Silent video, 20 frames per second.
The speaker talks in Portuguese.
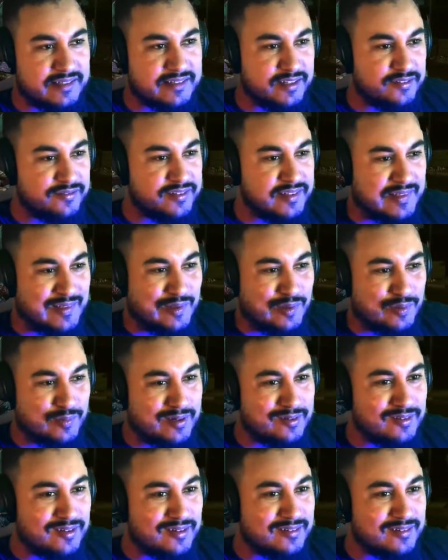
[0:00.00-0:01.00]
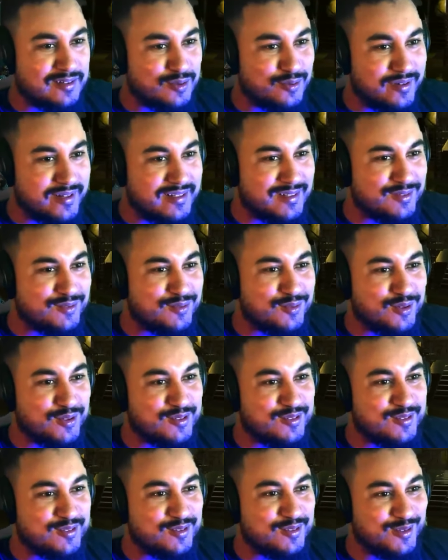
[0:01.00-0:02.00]
Acho que eu fiz alguma coisa que o Reed não
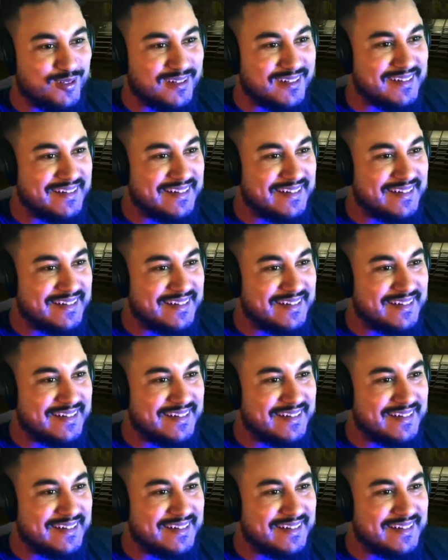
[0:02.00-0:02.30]
gostou.